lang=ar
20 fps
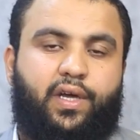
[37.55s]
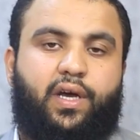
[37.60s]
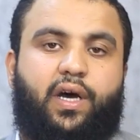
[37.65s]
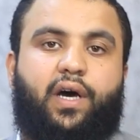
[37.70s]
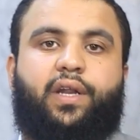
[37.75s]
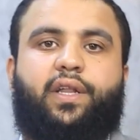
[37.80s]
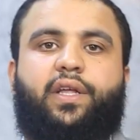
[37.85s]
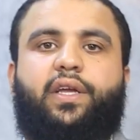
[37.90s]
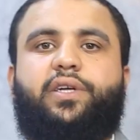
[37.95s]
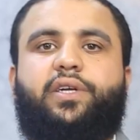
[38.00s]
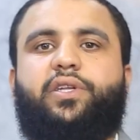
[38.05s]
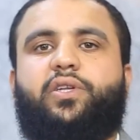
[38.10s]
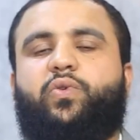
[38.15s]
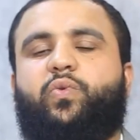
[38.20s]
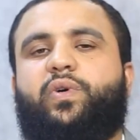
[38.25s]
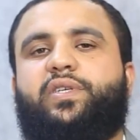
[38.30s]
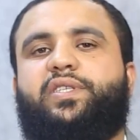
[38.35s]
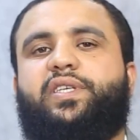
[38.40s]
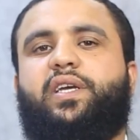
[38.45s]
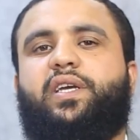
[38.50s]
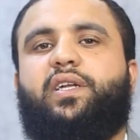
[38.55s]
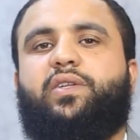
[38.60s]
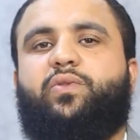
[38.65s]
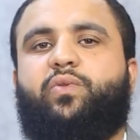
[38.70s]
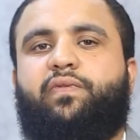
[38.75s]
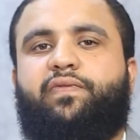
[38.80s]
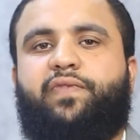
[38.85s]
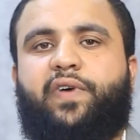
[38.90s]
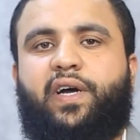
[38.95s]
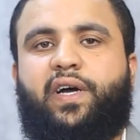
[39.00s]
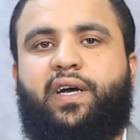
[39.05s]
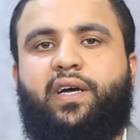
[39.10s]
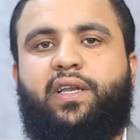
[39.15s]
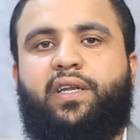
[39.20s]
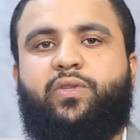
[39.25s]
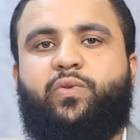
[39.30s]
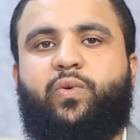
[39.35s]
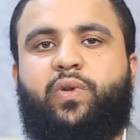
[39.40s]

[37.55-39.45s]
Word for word: الرياضة وسيلة فعالة